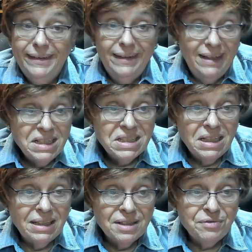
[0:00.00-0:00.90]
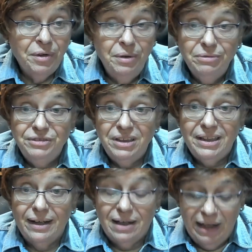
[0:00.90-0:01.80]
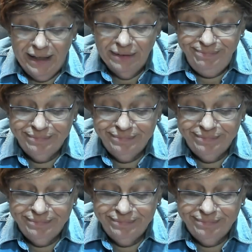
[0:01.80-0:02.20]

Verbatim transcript: lässt sich das vernünftig erklären